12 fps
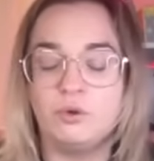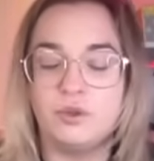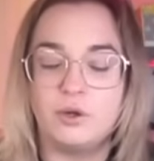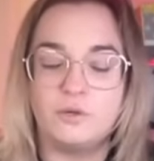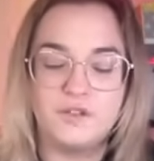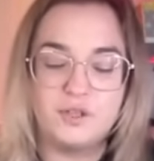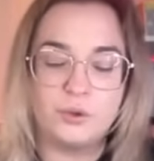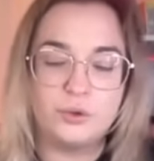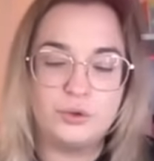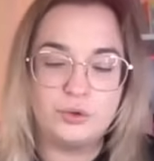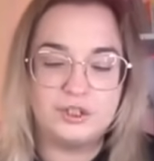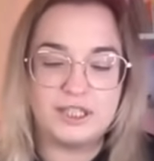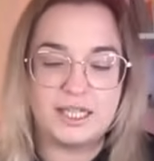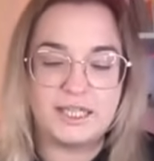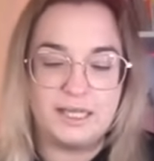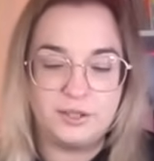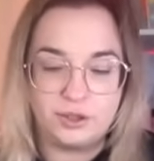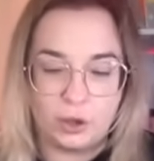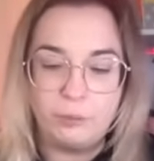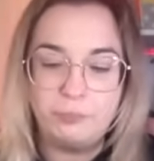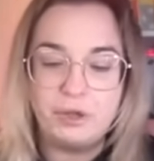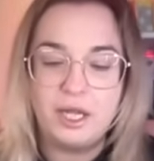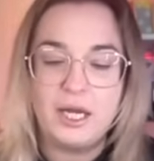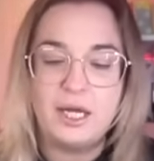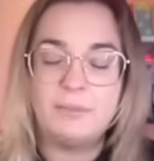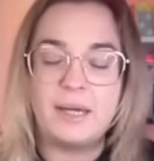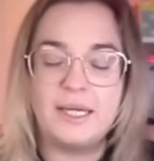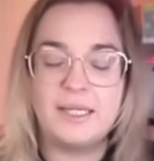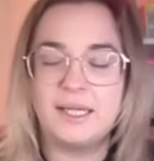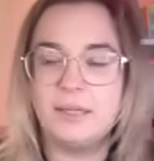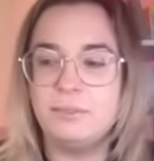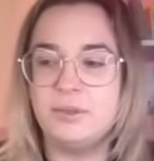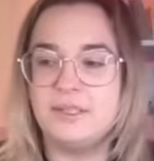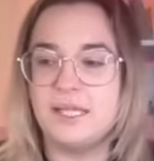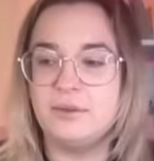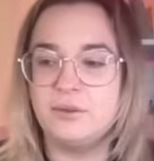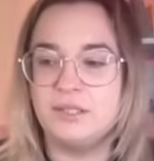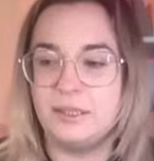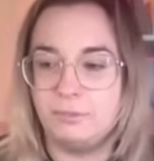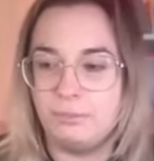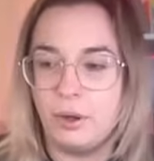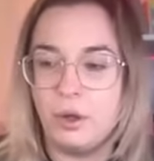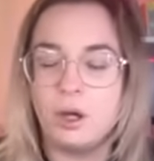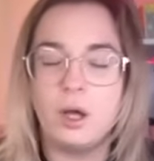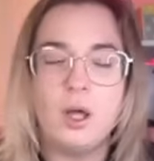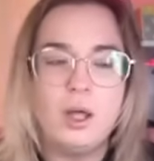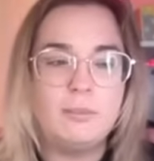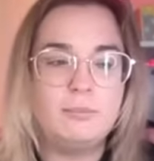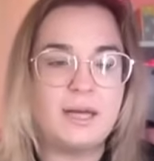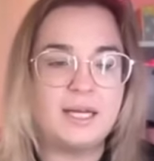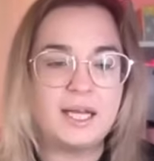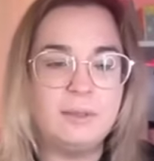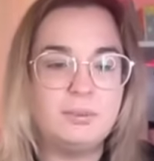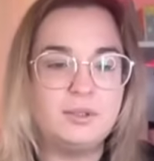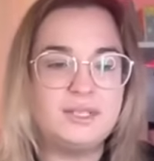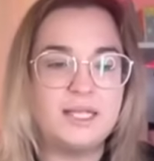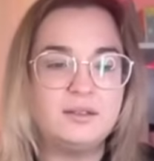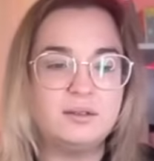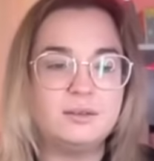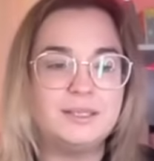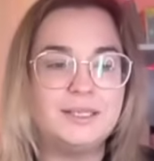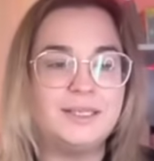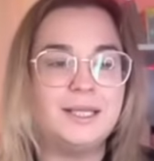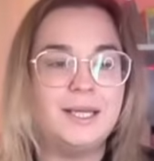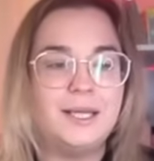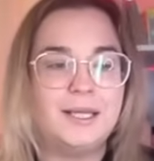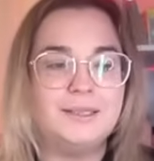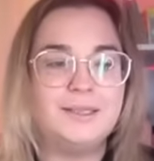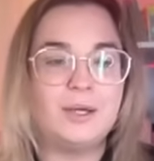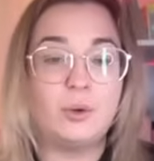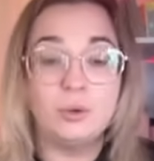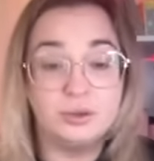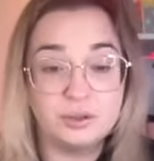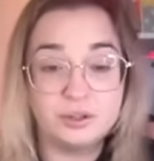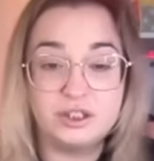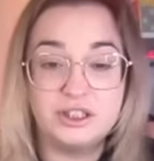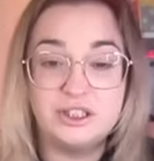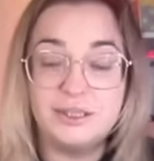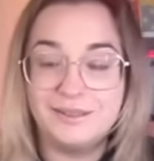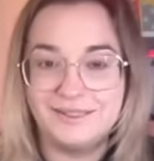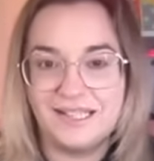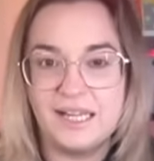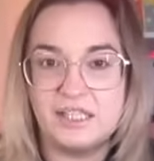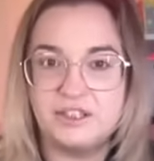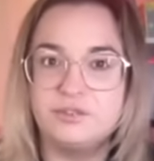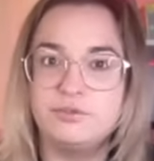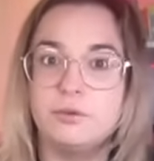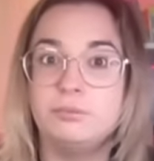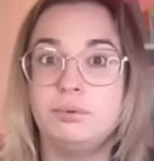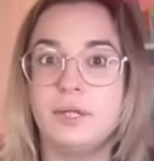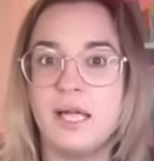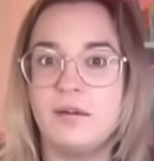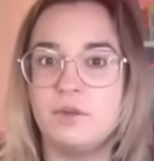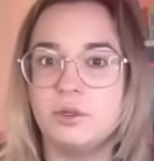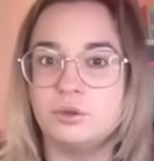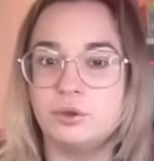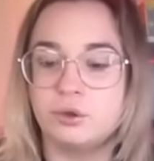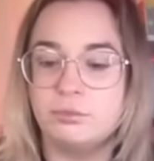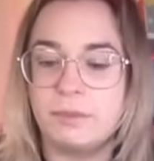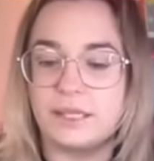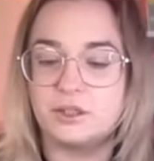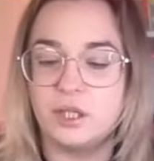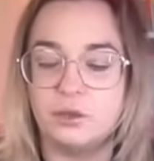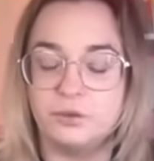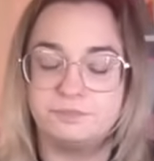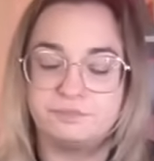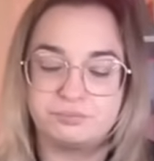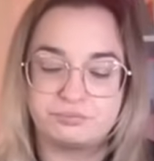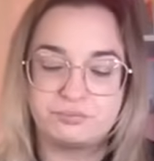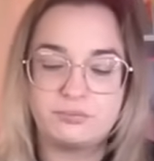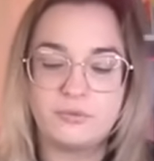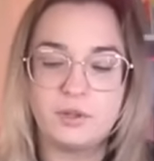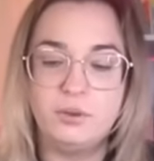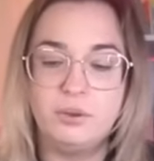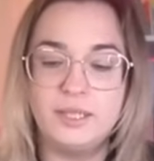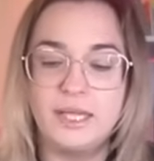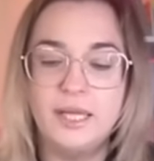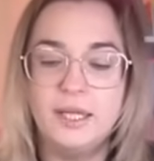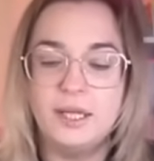a envie de retenir quelqu'un, malgré peut-être des peurs, malgré peut-être des, des ressentis négatifs qu'on pourrait avoir sur une personne. Ok